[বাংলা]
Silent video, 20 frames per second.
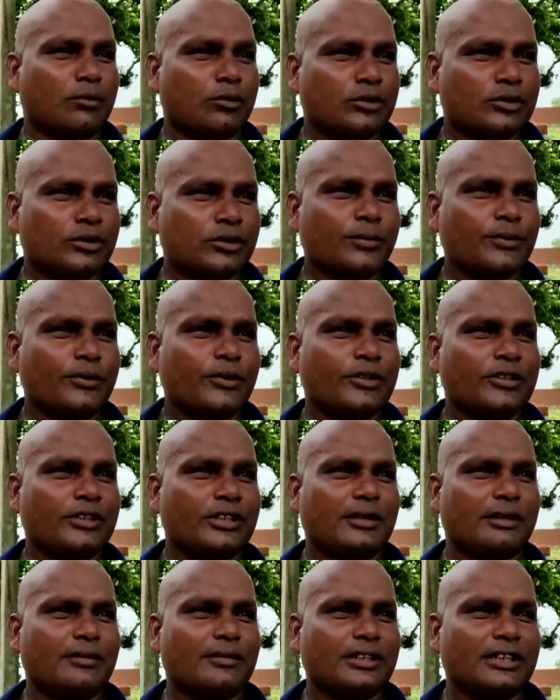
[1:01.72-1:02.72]
গুরসুপুরে যে
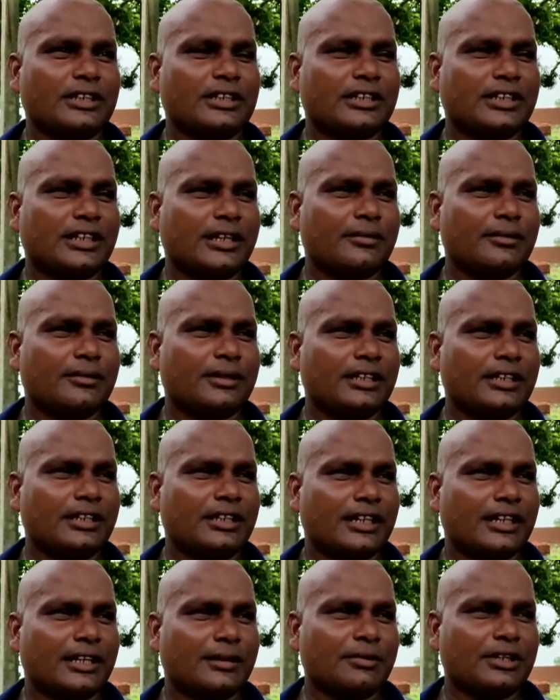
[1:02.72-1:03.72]
আমাদের সিদাবাড়ি
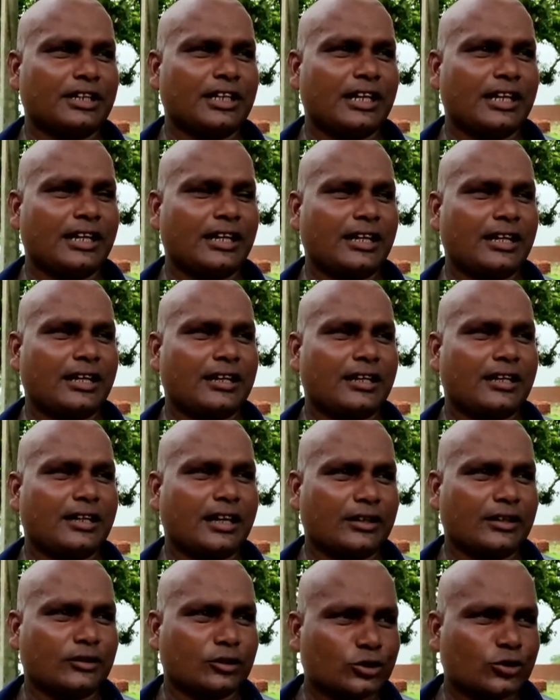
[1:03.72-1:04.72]
গ্রামকে
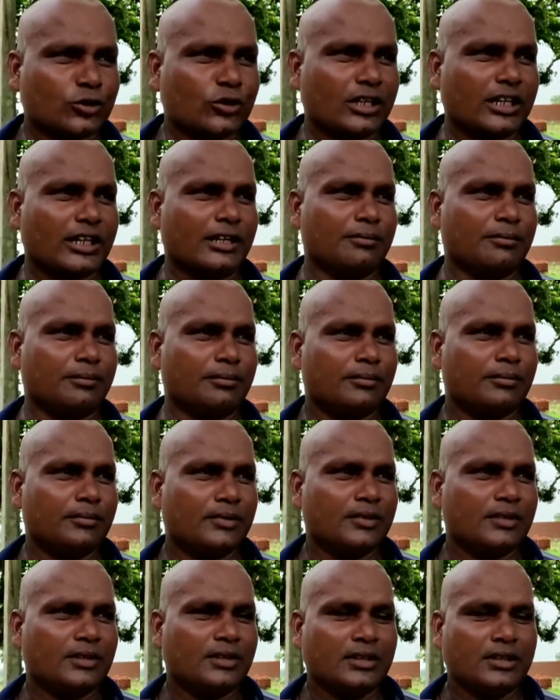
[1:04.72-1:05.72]
আদর্শ গ্রাম
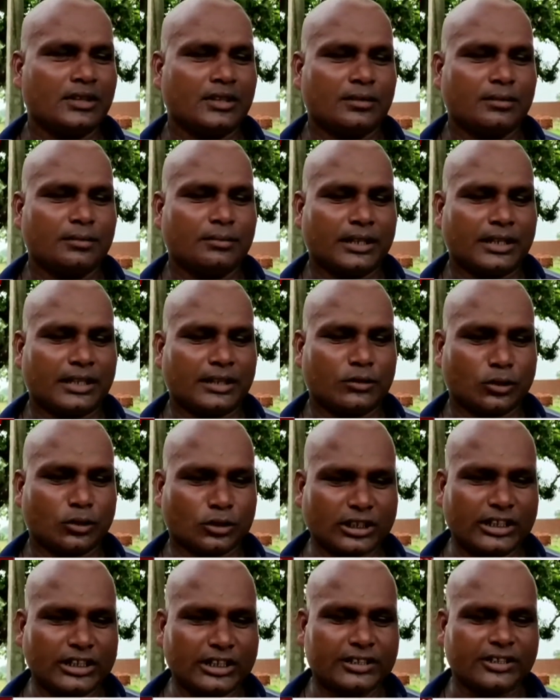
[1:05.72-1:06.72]
মানে
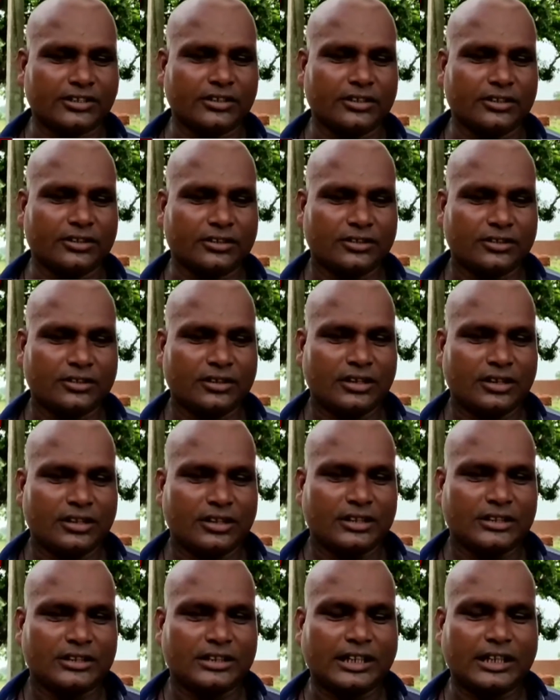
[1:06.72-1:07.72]
গোদ নিয়েছিল
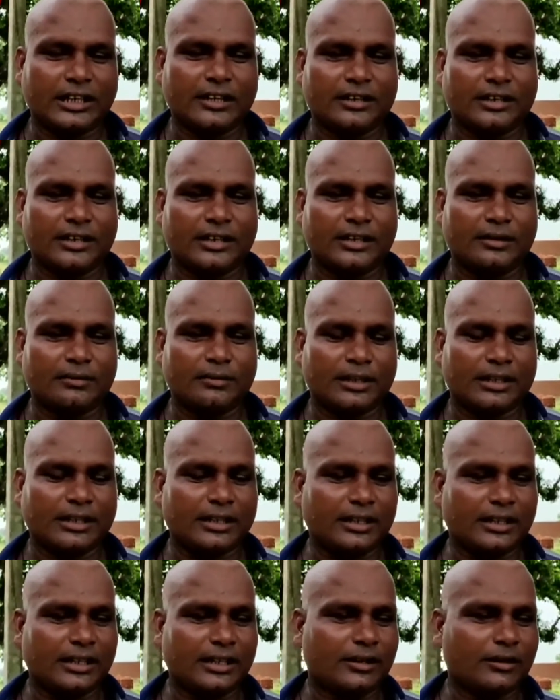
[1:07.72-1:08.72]
সেই কারণে মাথা
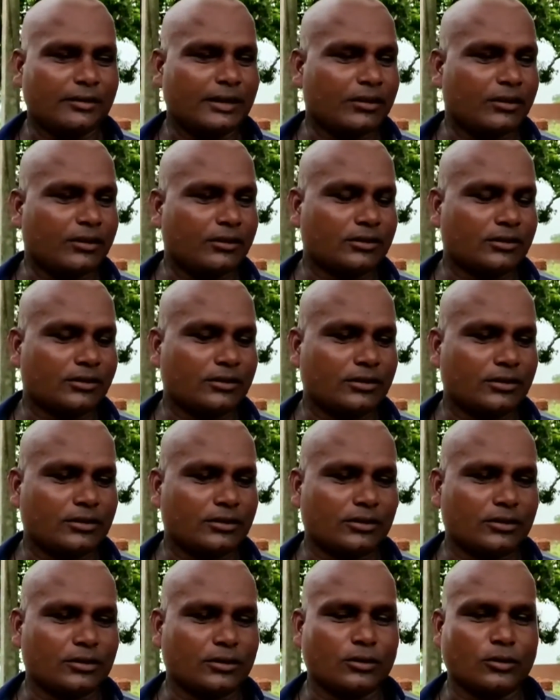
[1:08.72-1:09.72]
নেড়ে কারণ এখন তো
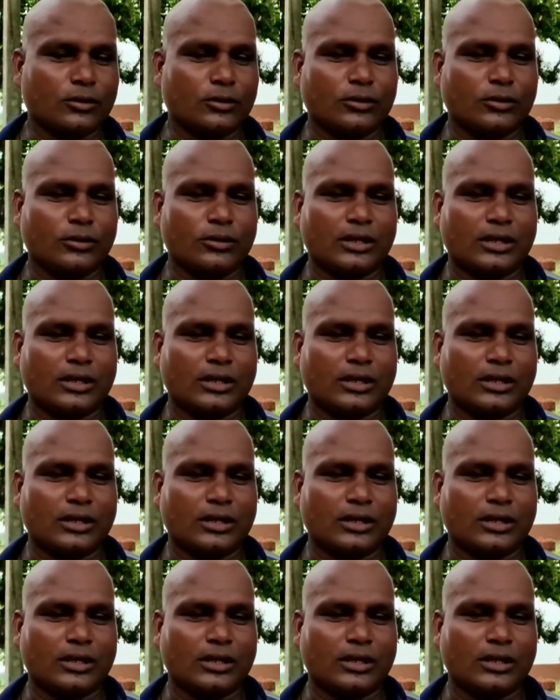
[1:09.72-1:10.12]
ধরুন ও